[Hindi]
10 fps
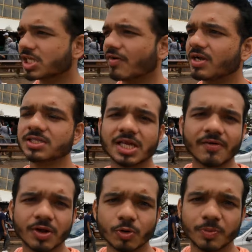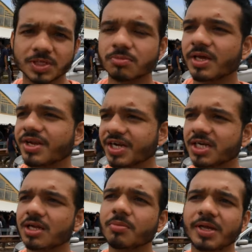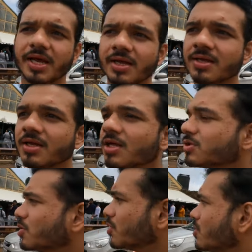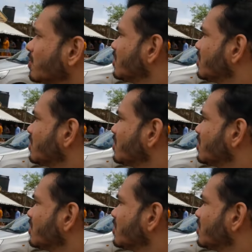सेवेंटी सेवन रुपीज़ में रिटर्न भी है तो